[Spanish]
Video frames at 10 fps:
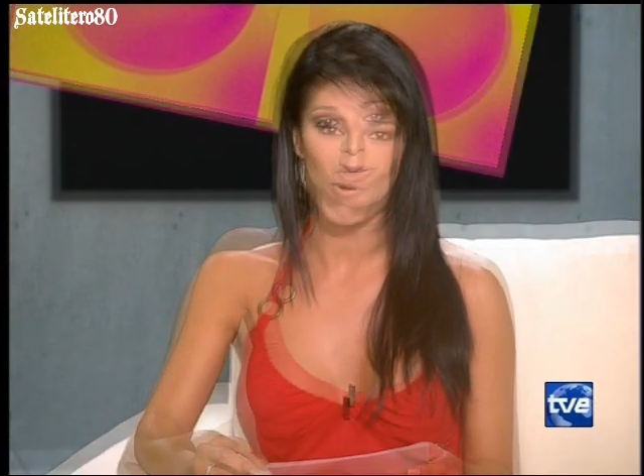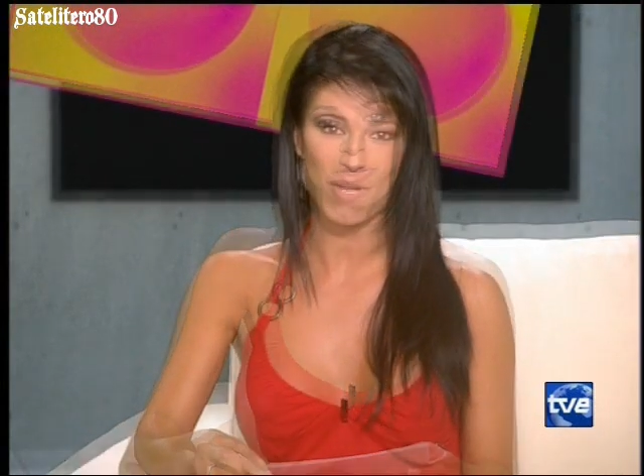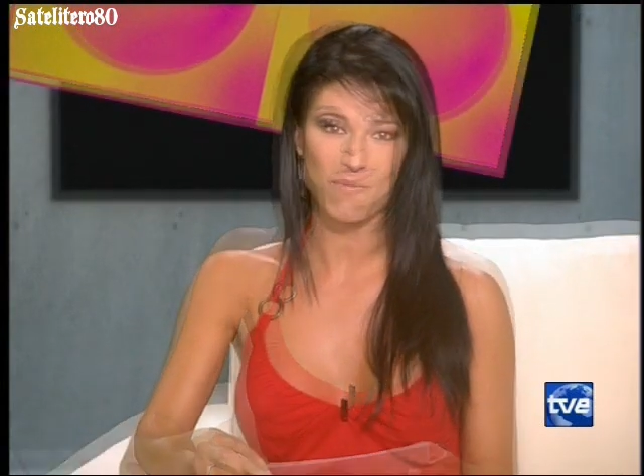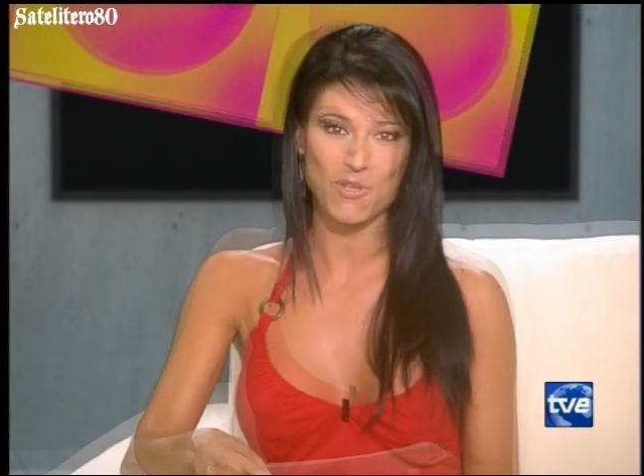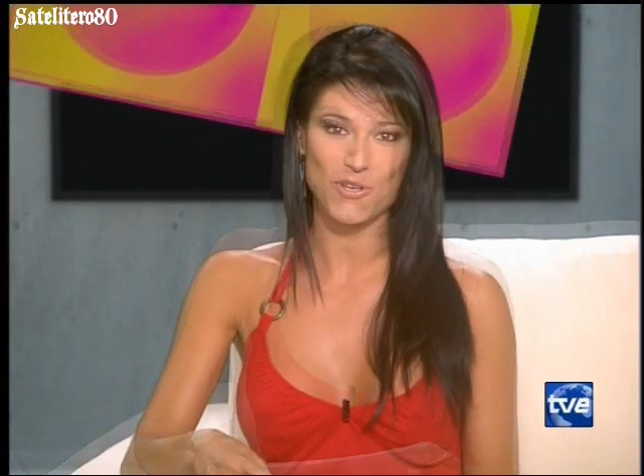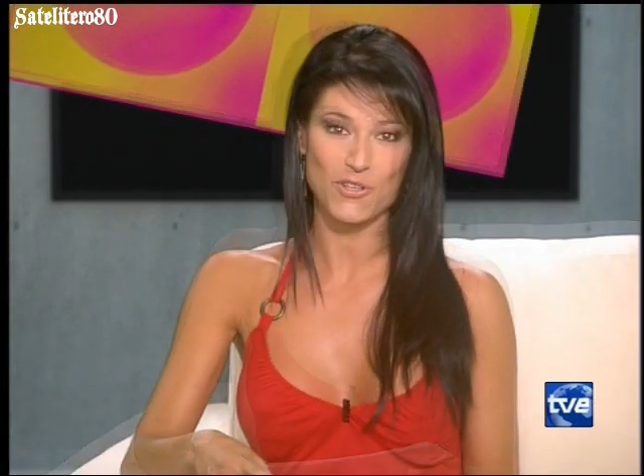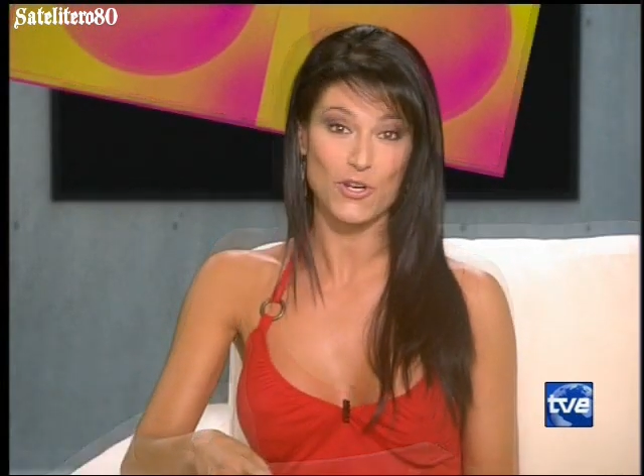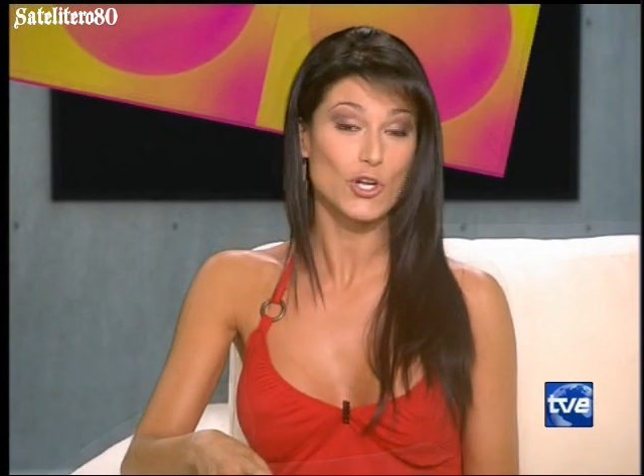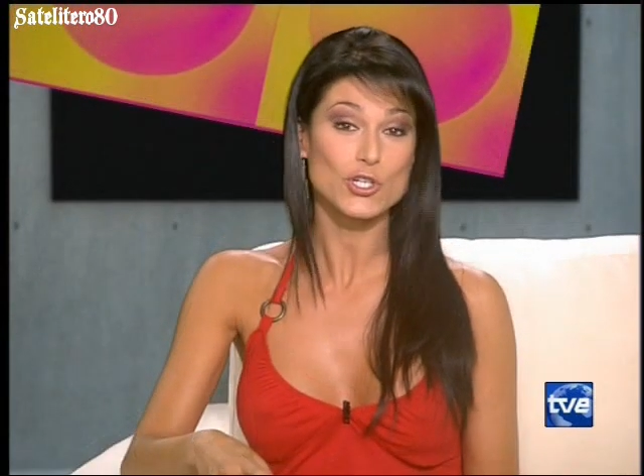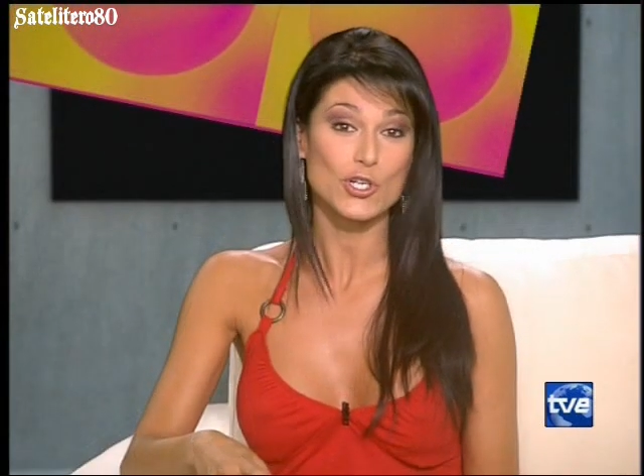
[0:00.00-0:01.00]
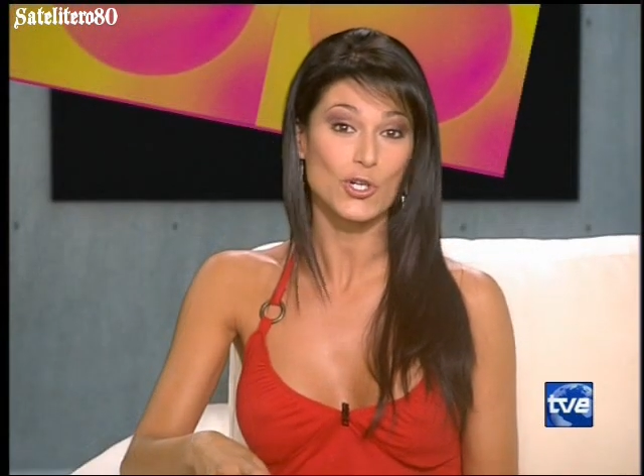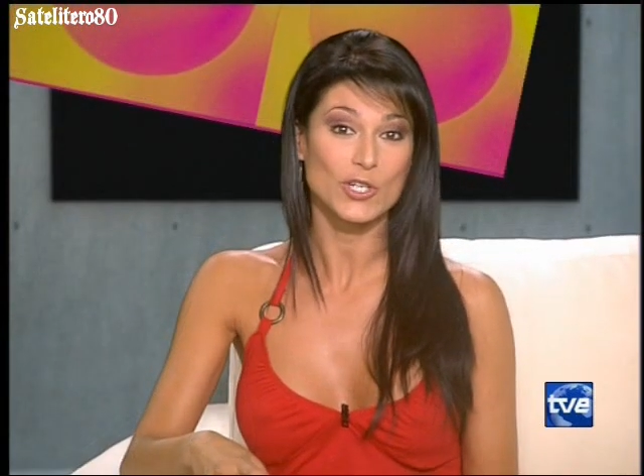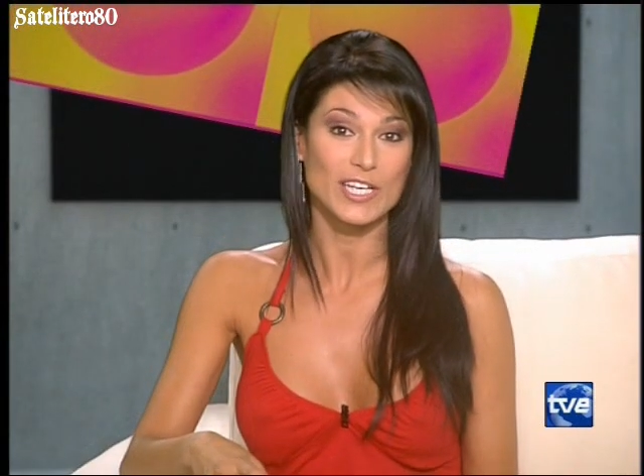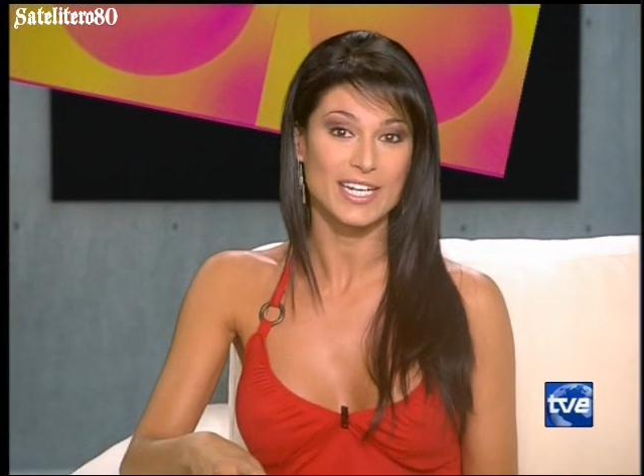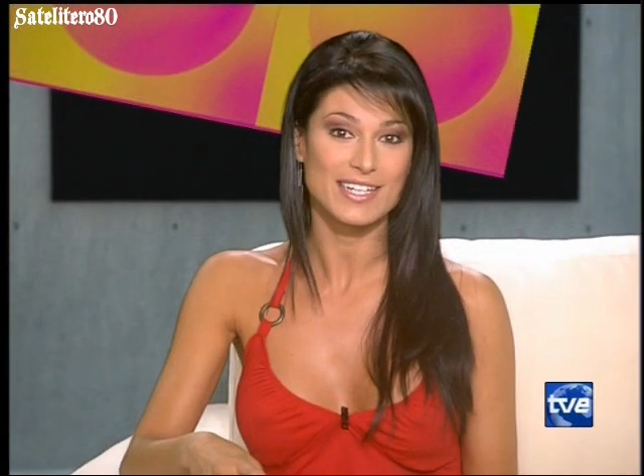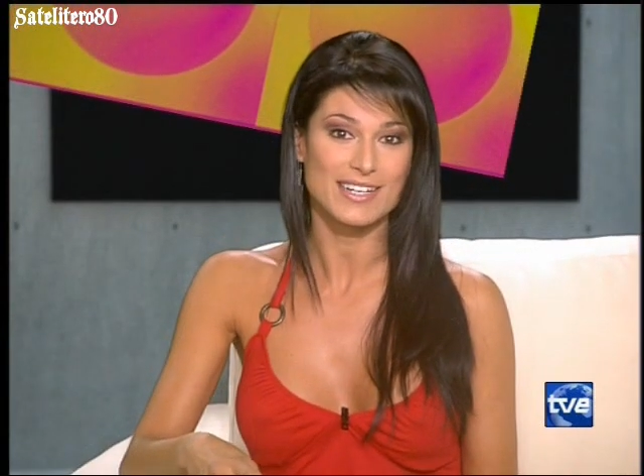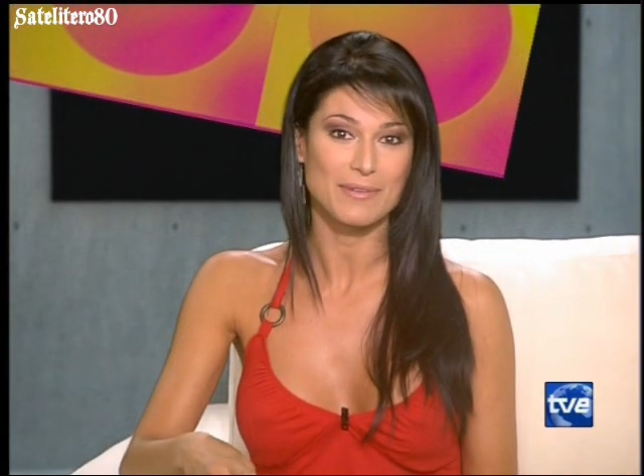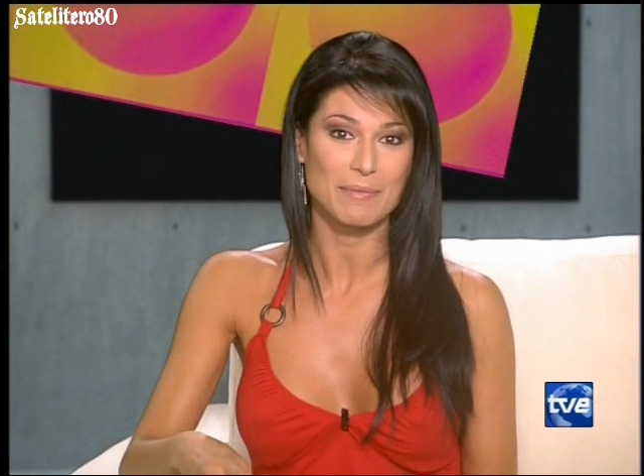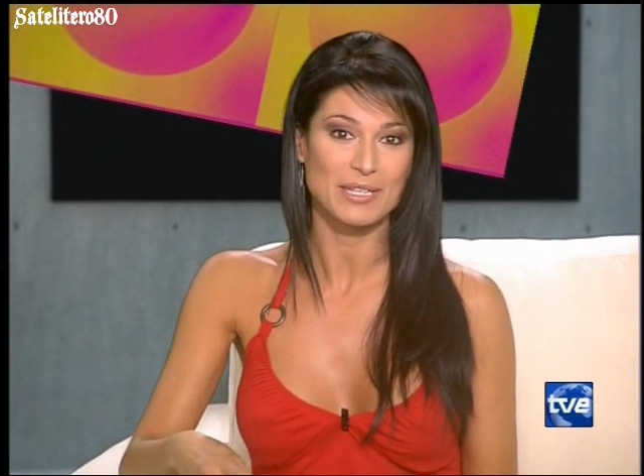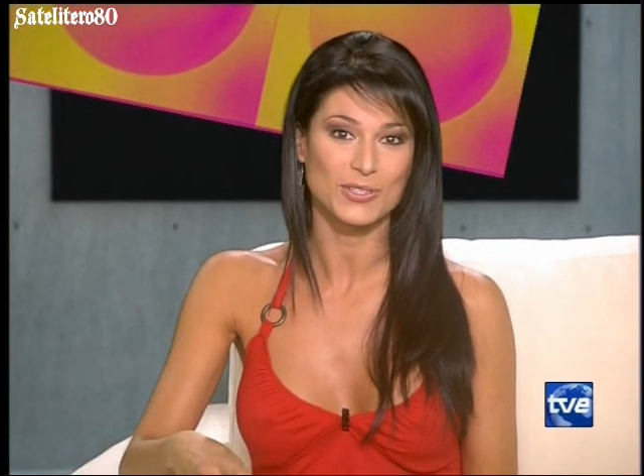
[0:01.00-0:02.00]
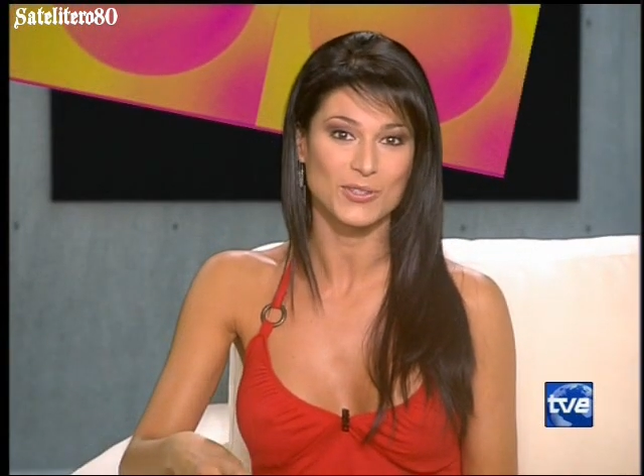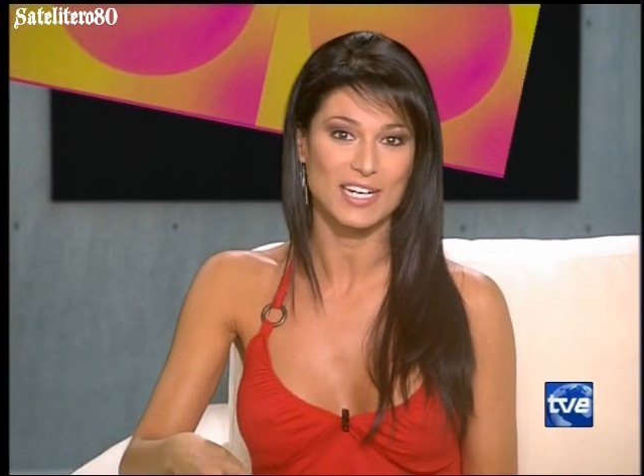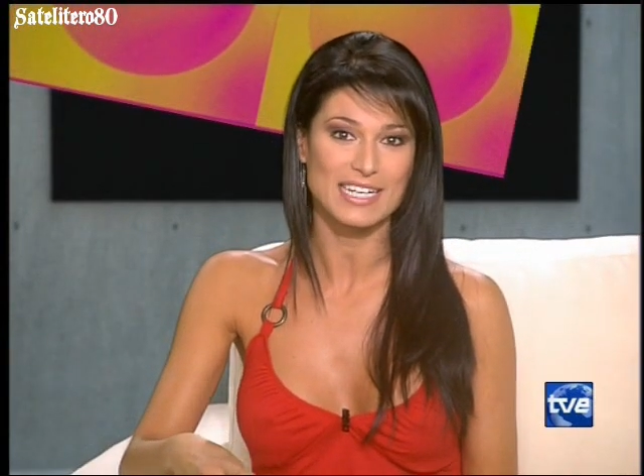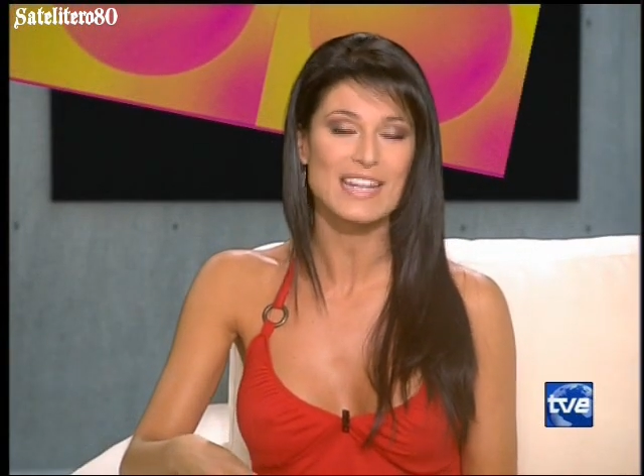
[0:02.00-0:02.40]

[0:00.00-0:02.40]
Julián Muñoz no solo quiere Isabel Pantoja,